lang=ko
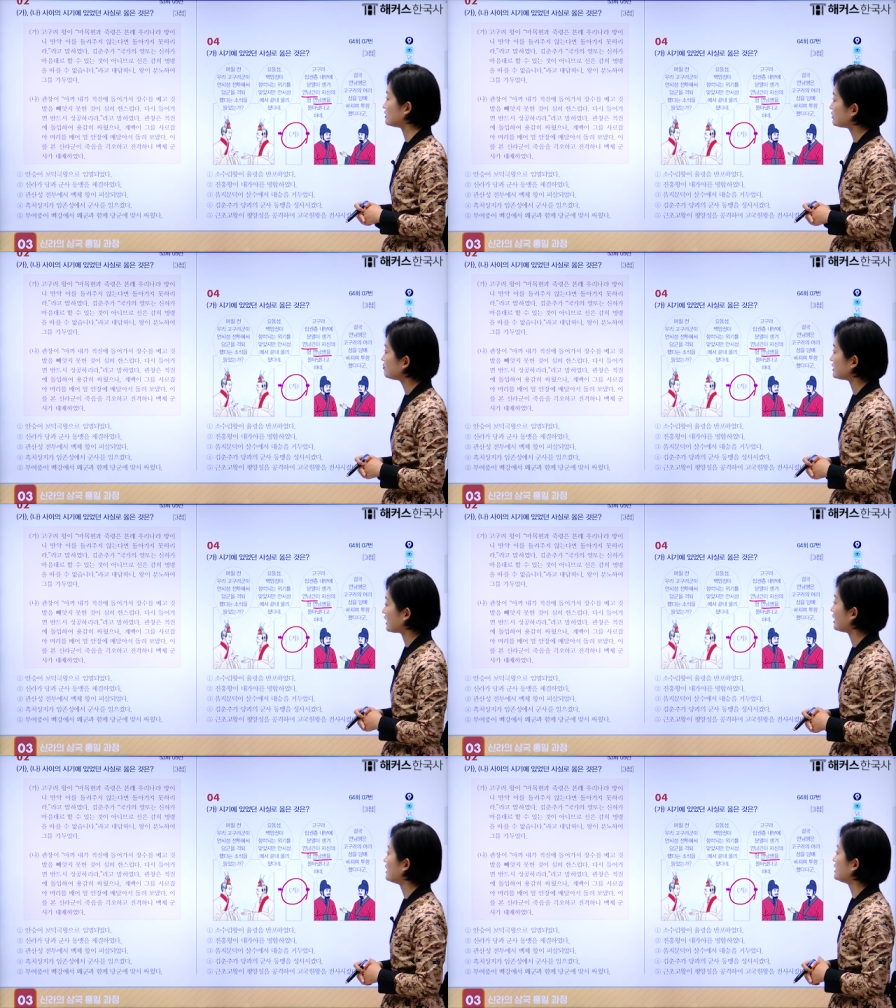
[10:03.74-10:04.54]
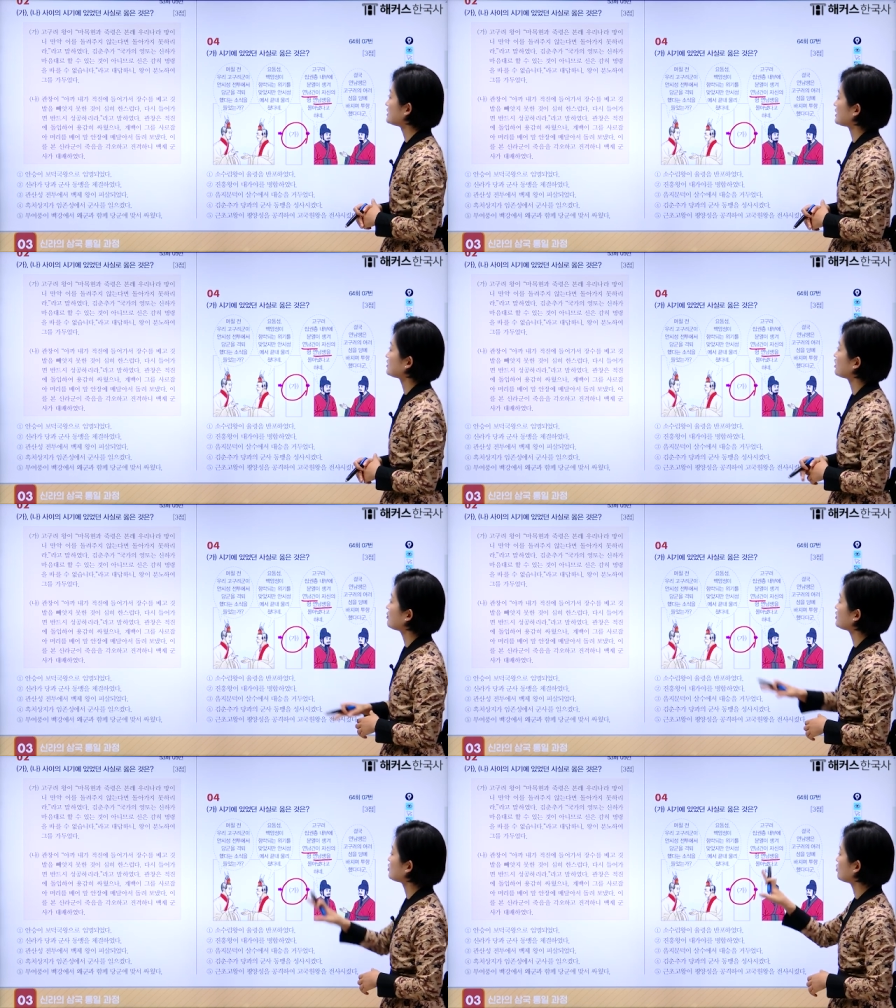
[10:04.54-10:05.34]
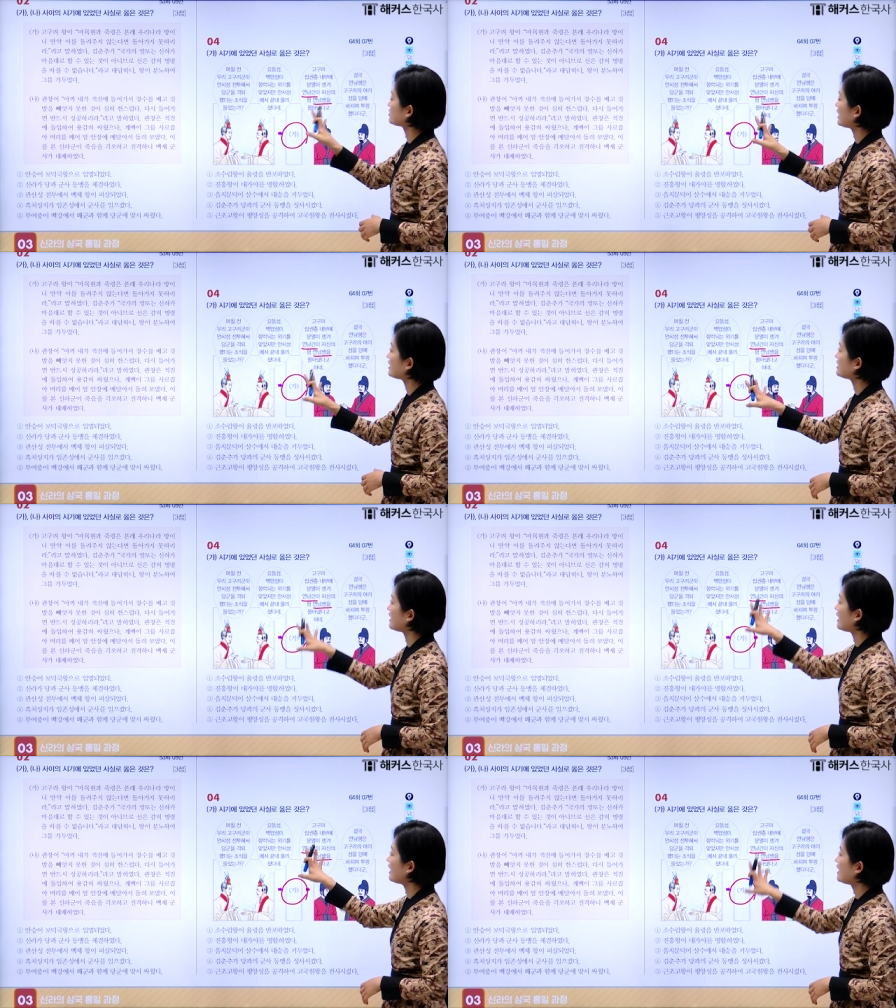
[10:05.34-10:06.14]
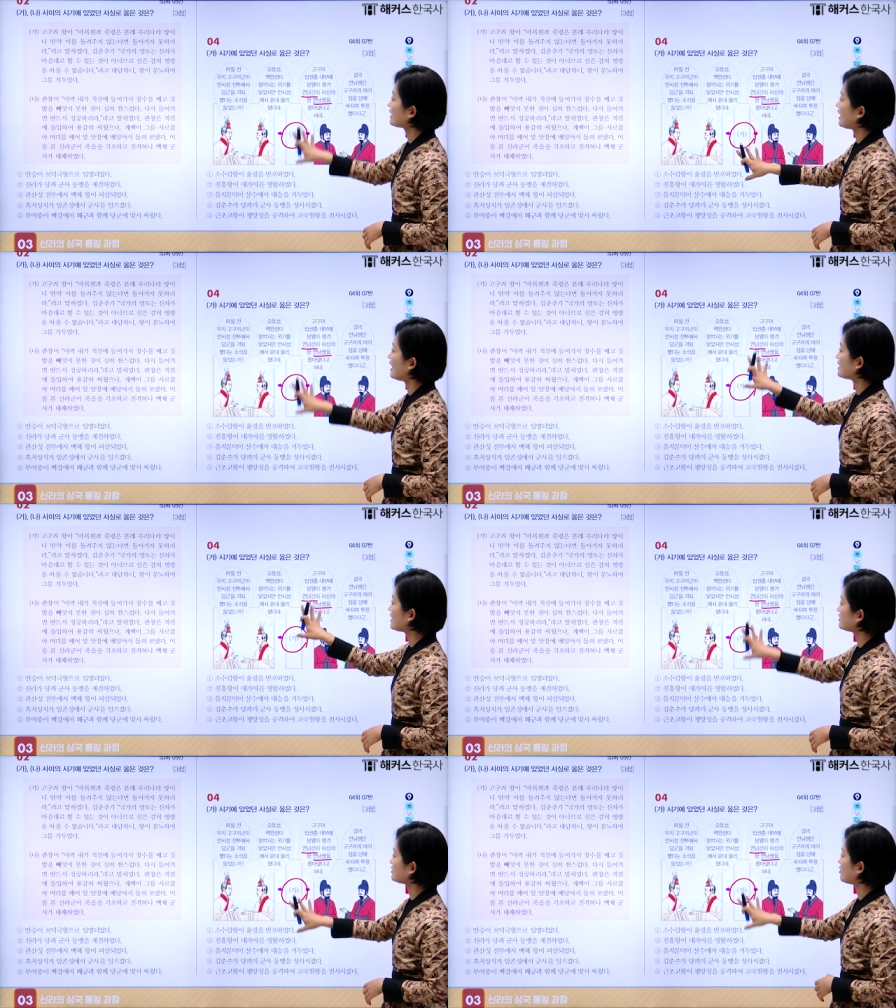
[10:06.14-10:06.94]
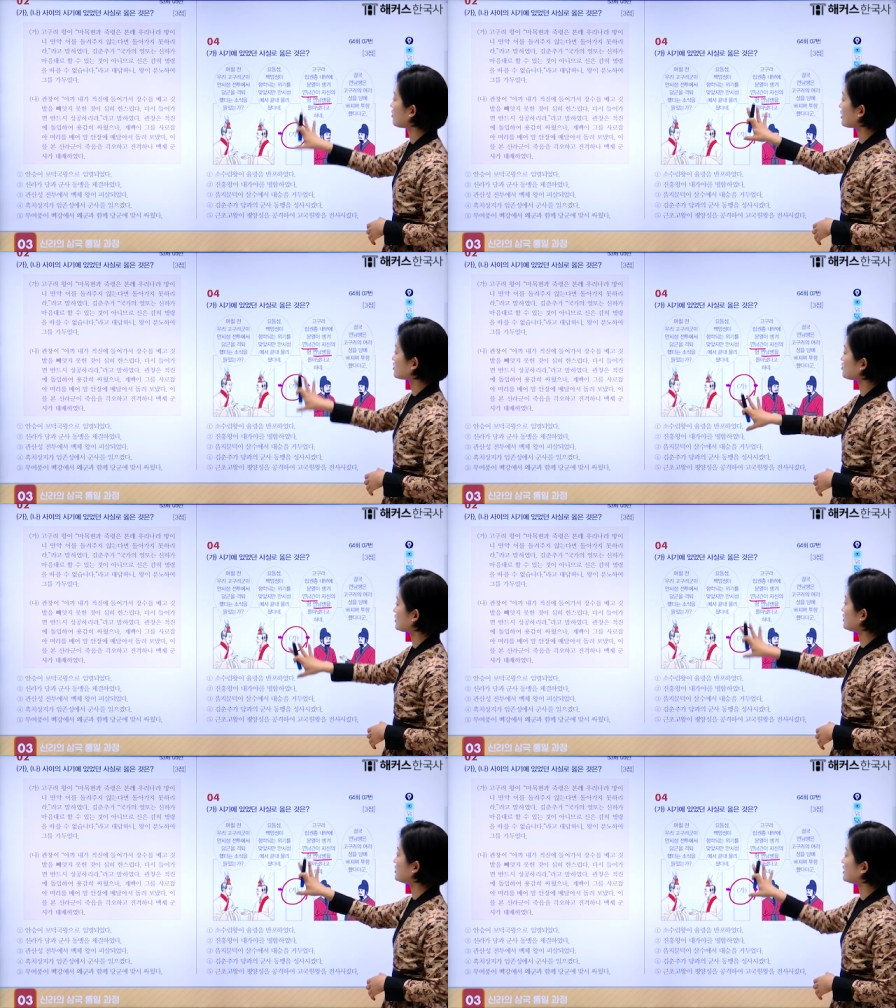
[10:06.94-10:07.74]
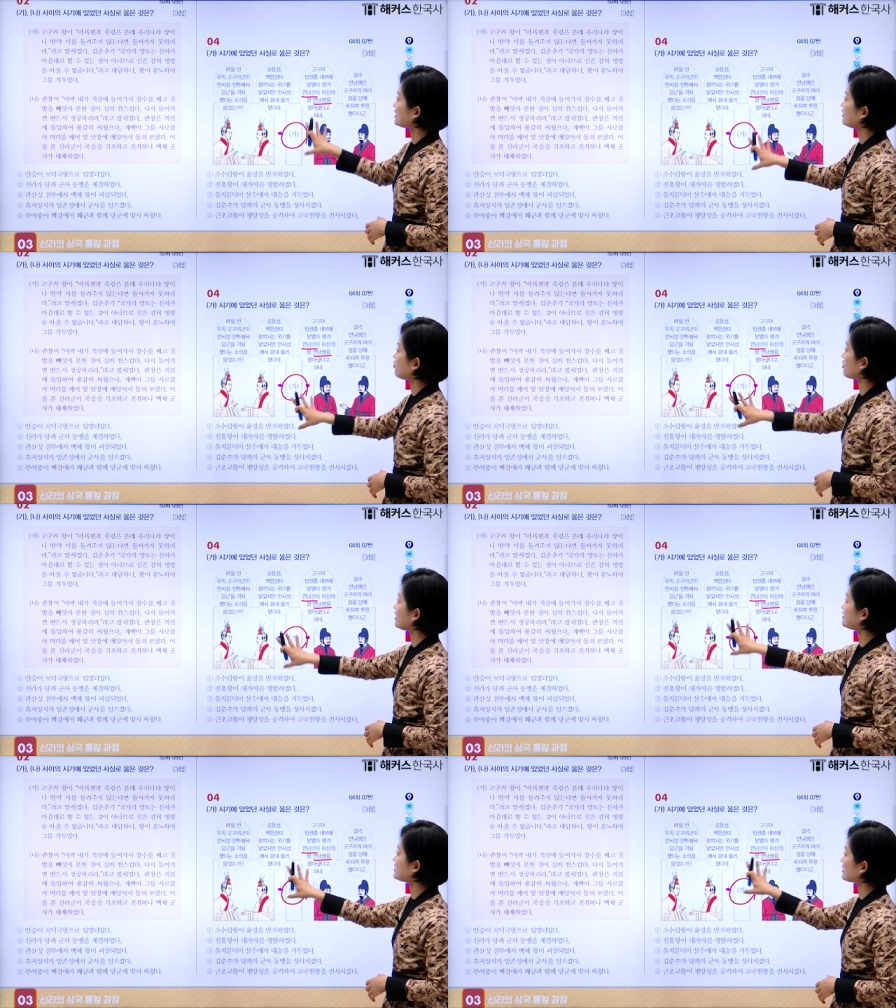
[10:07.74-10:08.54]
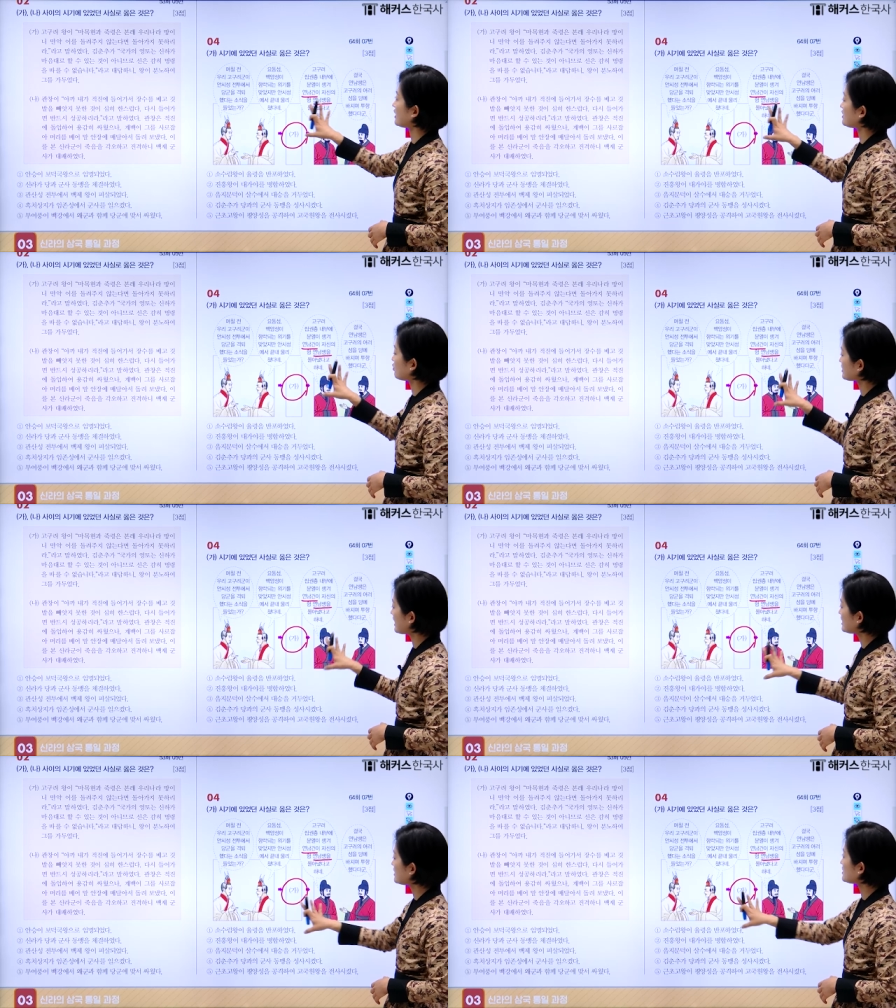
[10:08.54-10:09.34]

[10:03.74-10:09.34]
있습니다. 자 그러면 요 사이에 가에 들어갈 수 있는 얘기가 뭐가 있을까? 요 사이